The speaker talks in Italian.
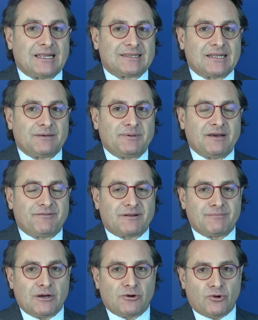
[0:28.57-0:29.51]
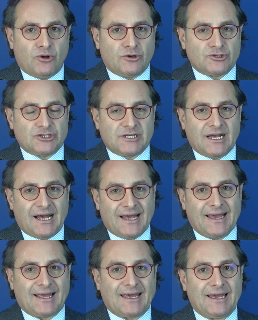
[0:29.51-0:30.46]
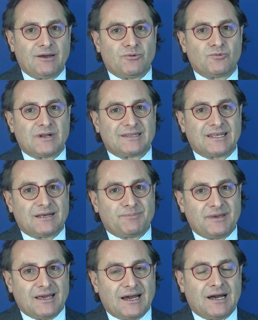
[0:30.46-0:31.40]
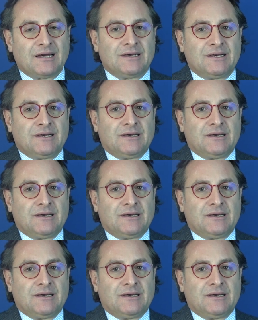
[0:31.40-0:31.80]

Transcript: la terapia farmacologica è che una terapia